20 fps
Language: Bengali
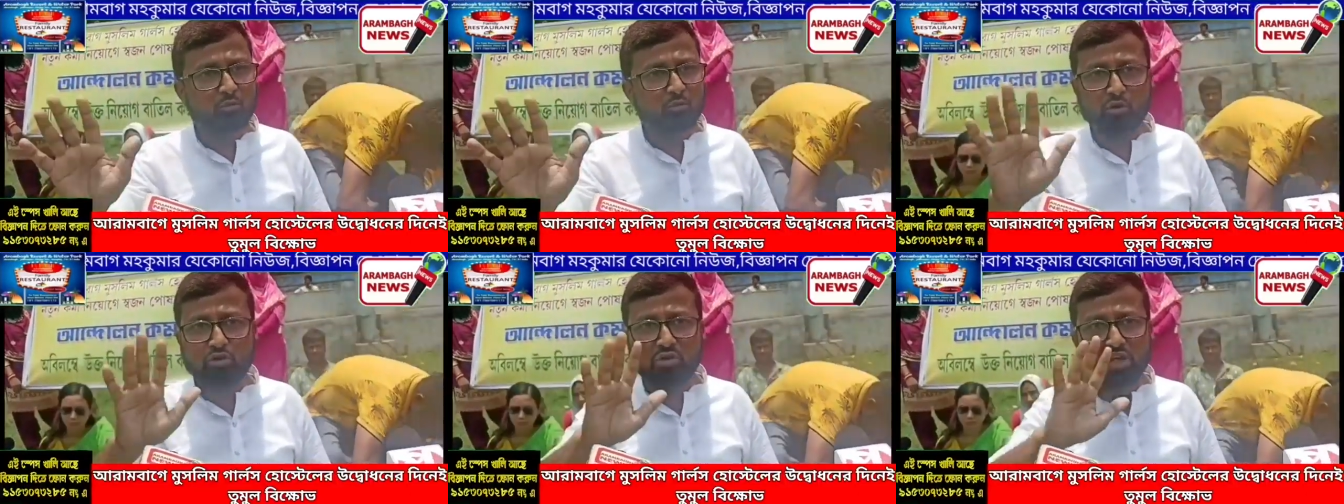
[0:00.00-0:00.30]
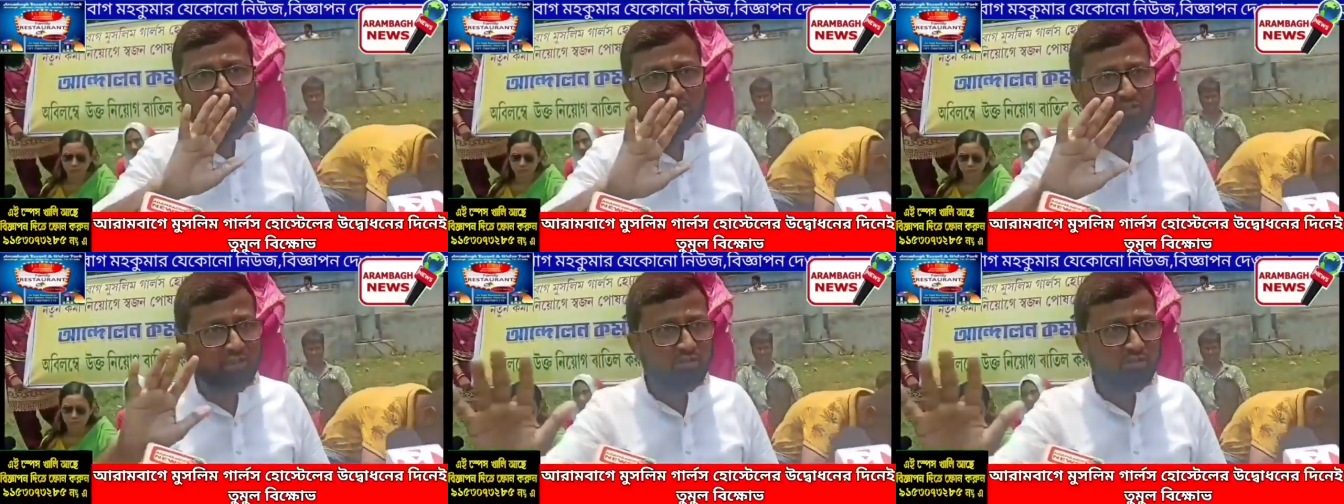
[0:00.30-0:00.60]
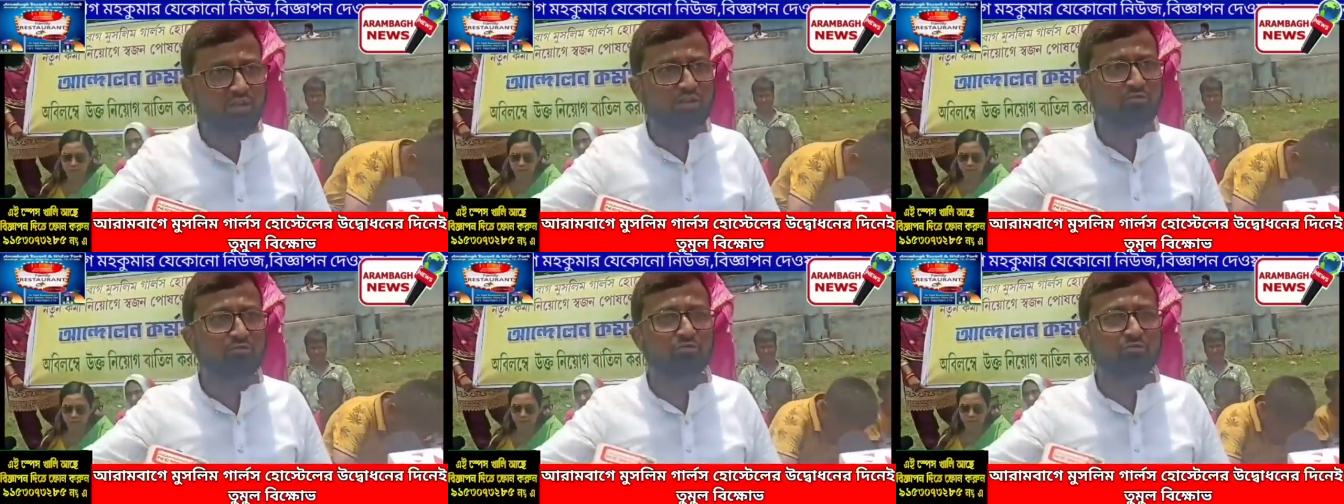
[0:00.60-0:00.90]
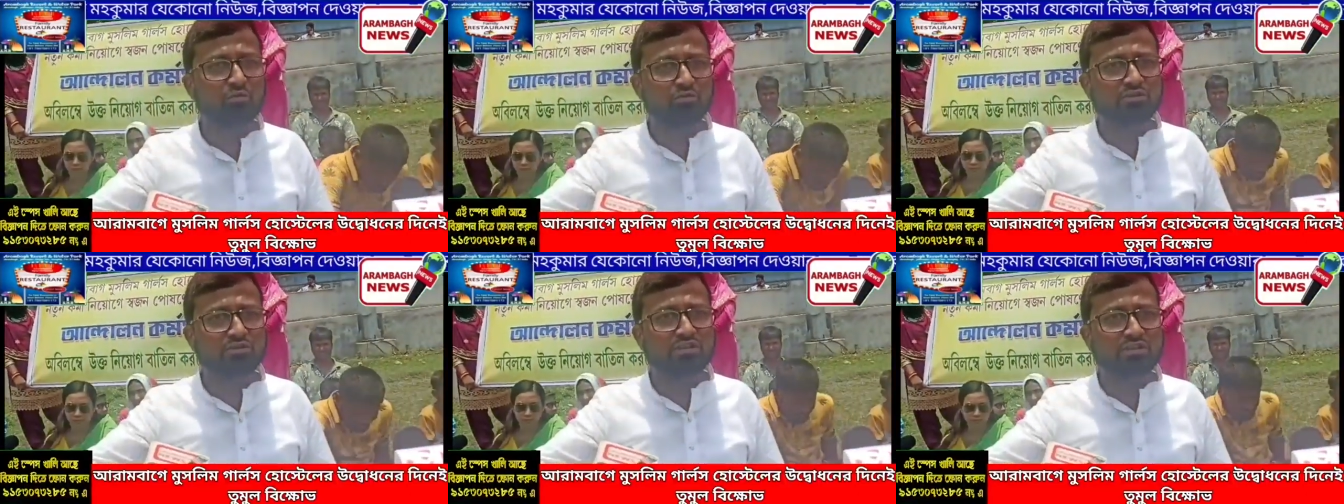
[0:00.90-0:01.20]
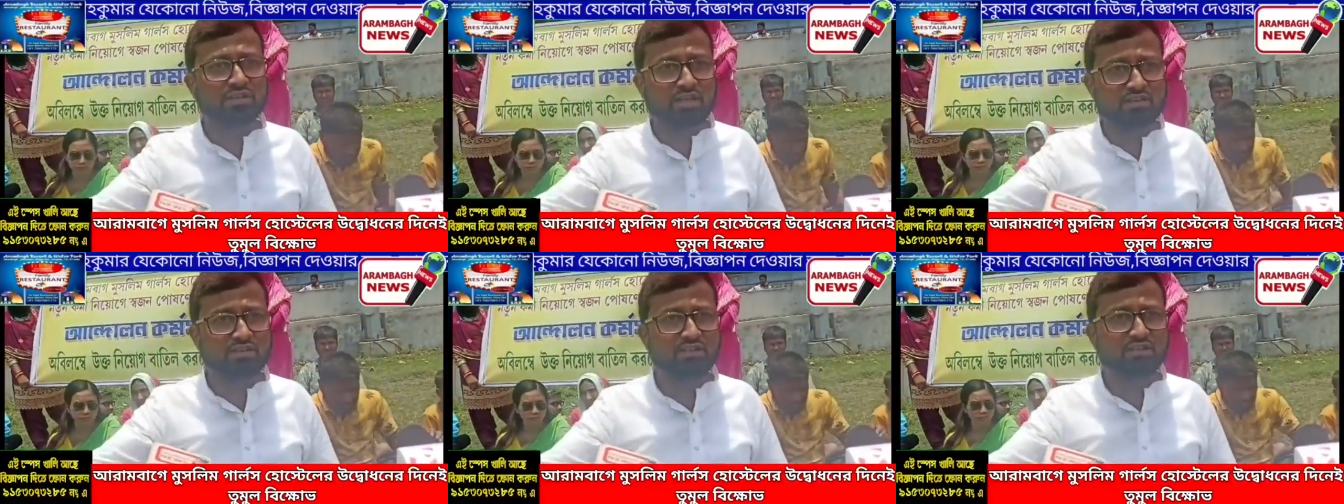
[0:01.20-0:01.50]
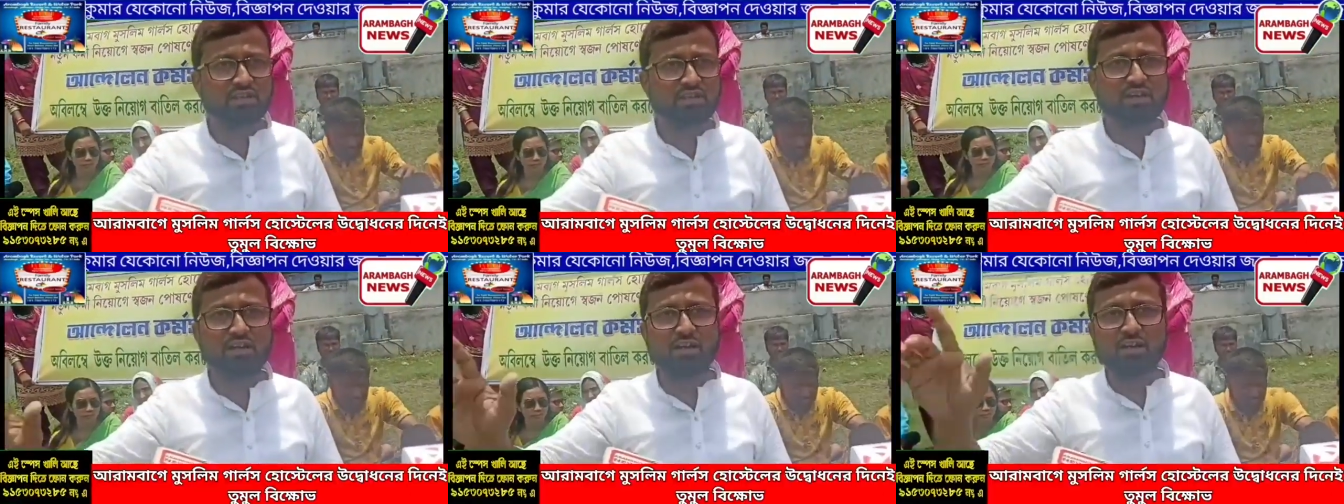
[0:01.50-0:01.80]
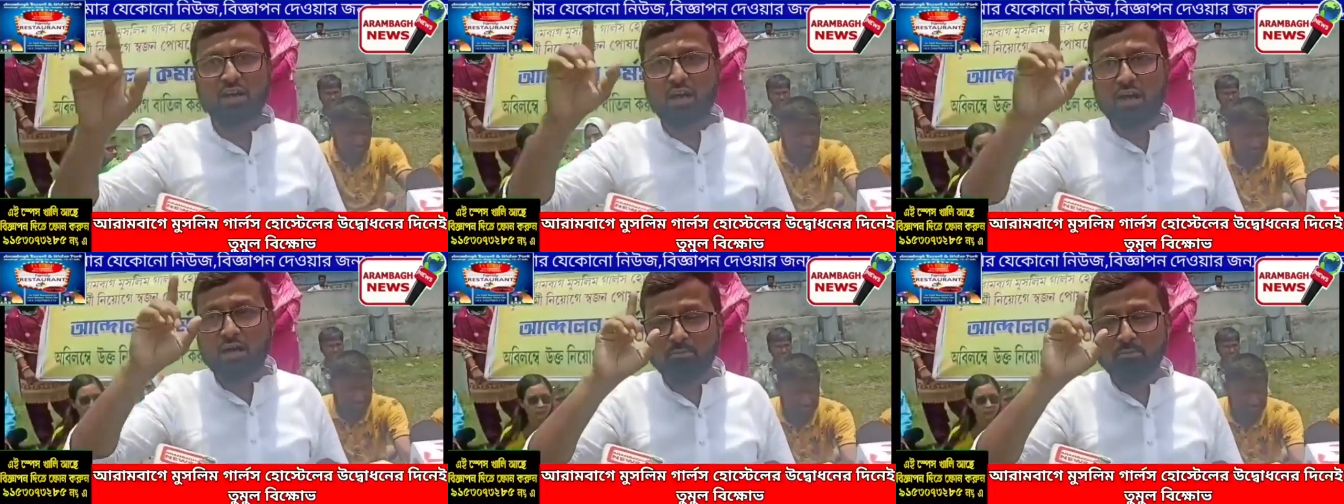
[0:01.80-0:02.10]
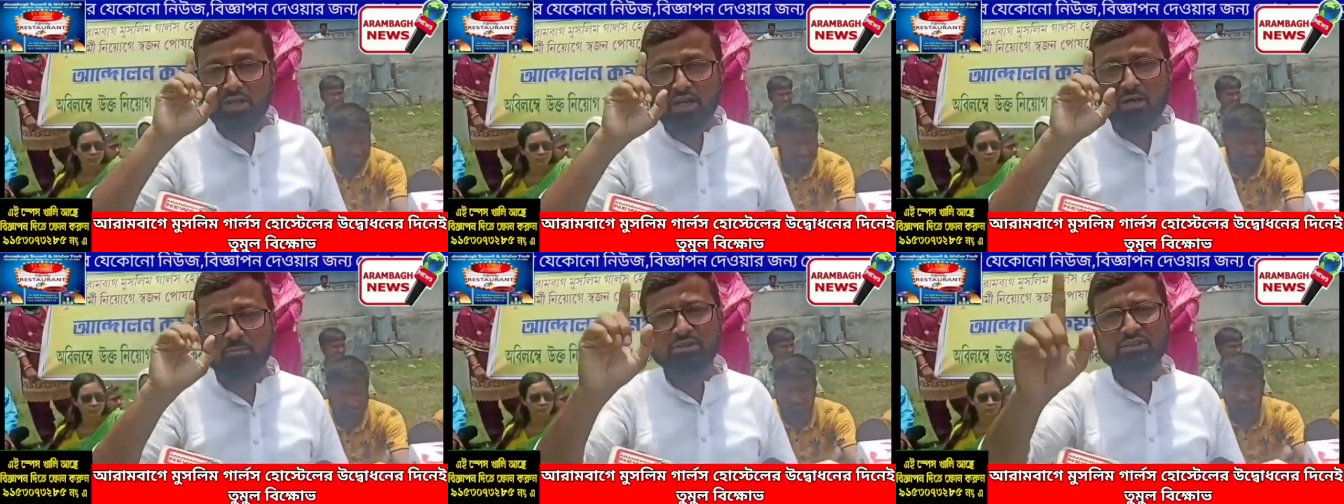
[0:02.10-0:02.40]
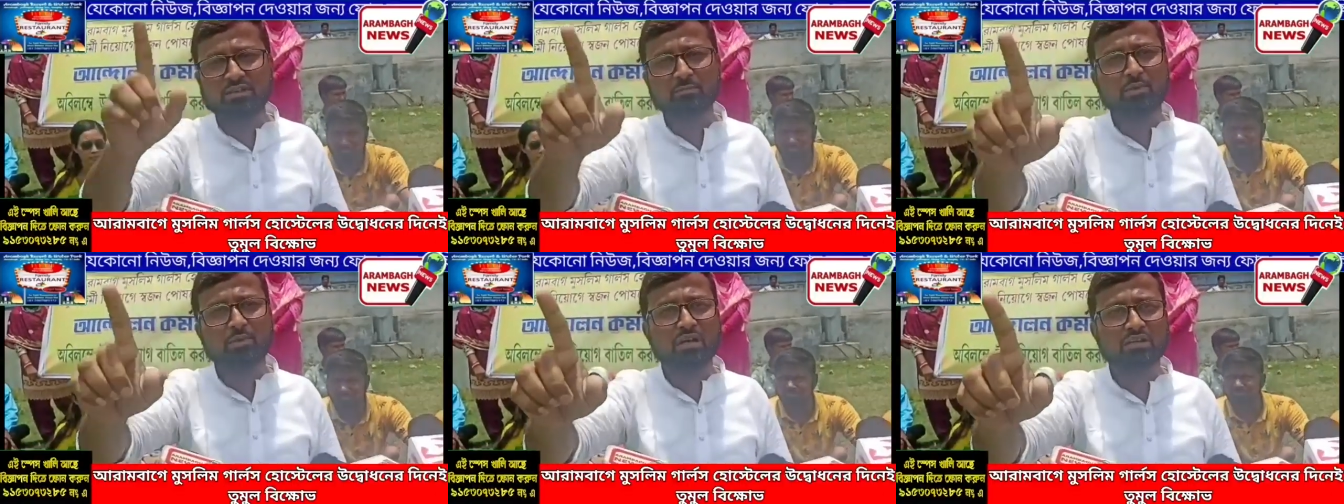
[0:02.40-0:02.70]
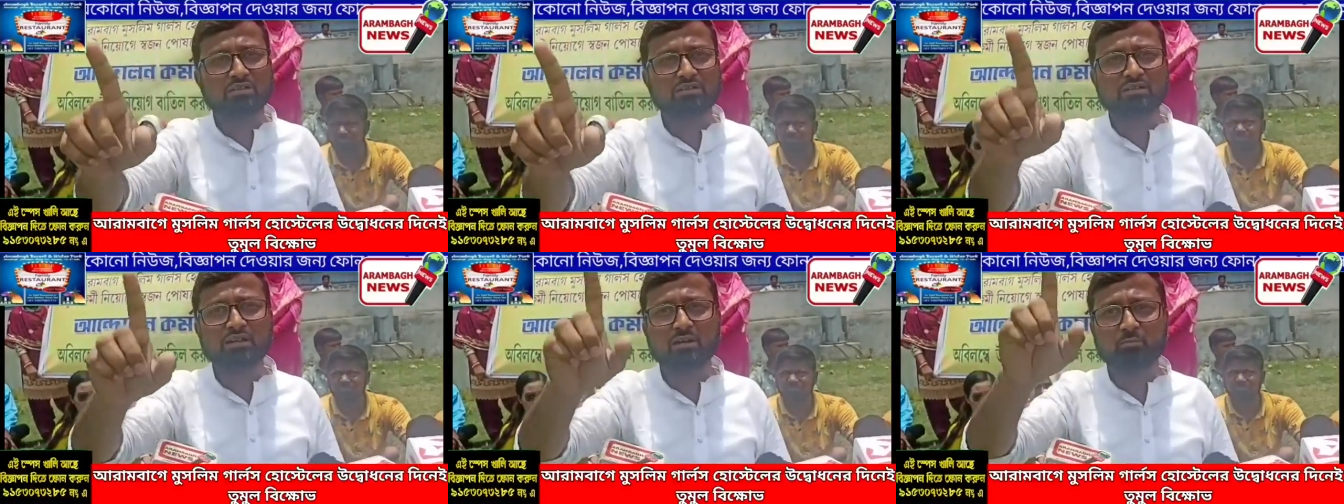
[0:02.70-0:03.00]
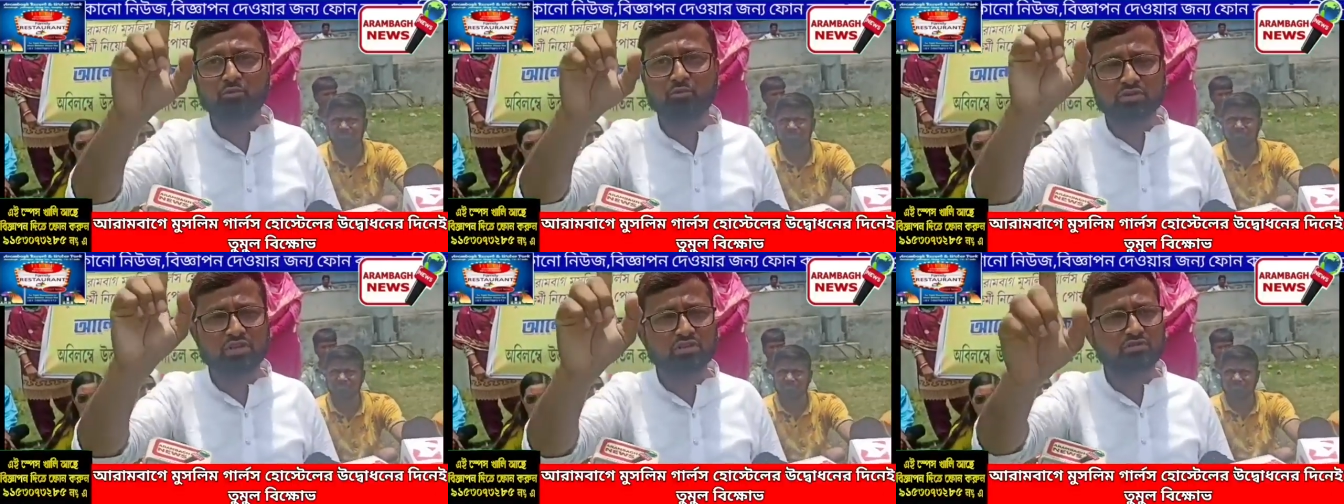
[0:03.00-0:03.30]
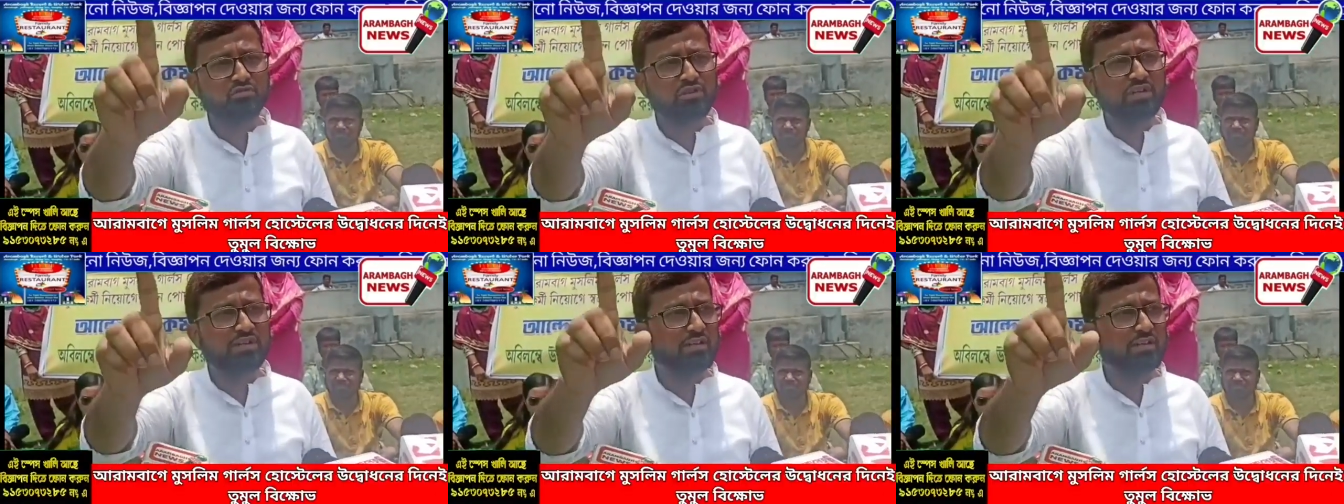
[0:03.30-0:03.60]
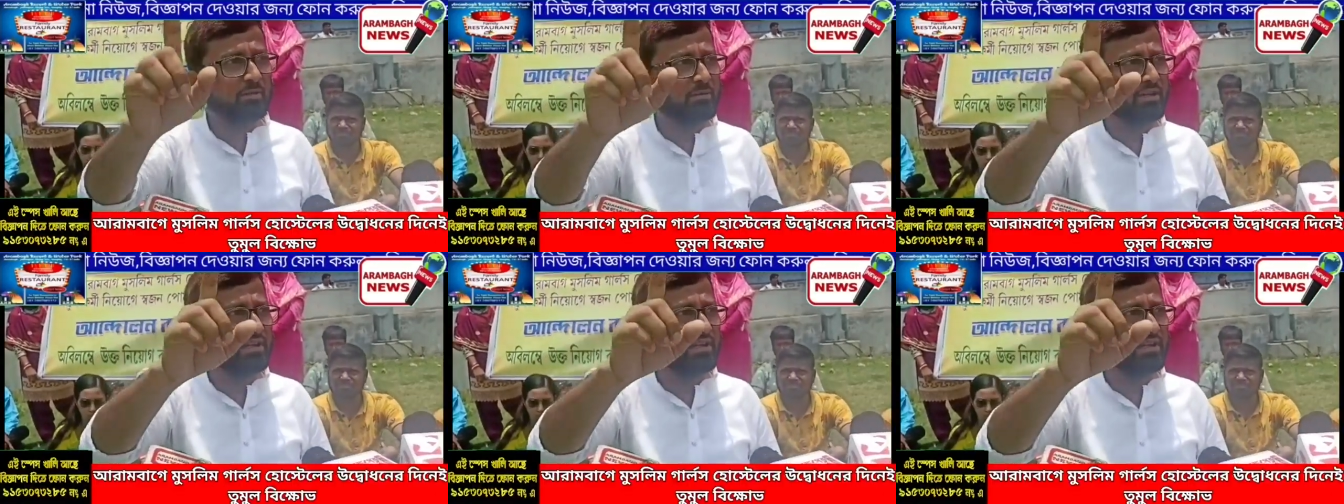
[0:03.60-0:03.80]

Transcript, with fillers: বড় আন্দোলন এখন করতে চাইছি না আমরা আমাদের বার্তাটা প্রশাসনিক